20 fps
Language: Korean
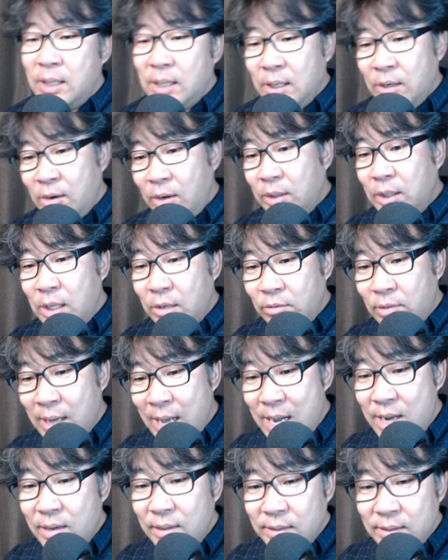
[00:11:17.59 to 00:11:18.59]
커튼으로
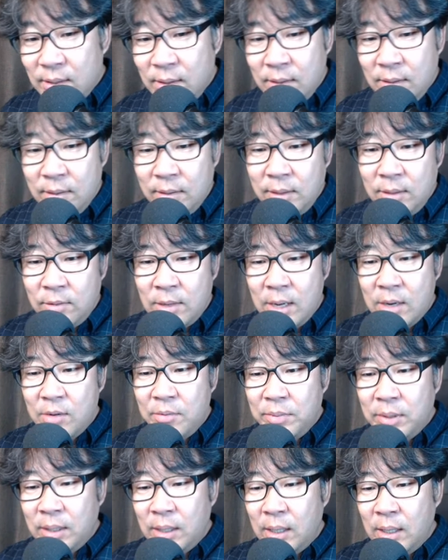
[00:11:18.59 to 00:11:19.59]
한 거죠. 커튼으로 한
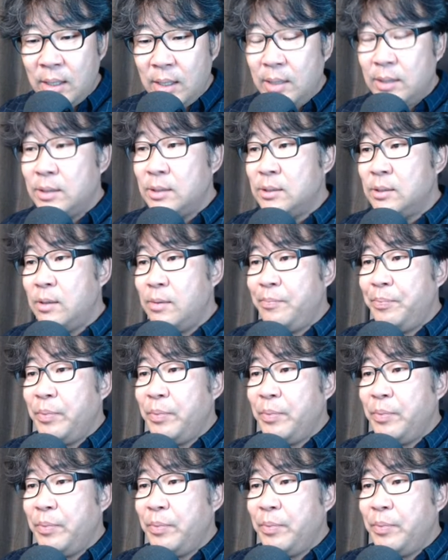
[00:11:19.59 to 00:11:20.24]
겁니다. 그래서